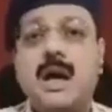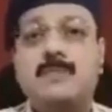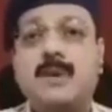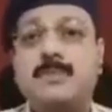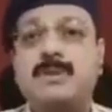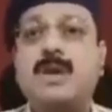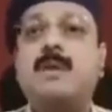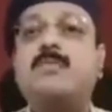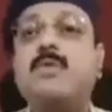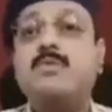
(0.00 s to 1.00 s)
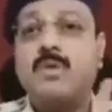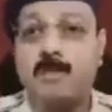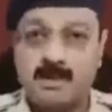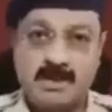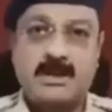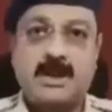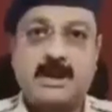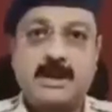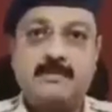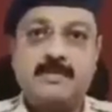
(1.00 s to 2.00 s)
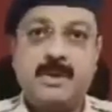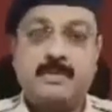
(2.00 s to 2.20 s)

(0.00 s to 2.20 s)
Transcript: आपका पैसा आपको वापस आ जाएगा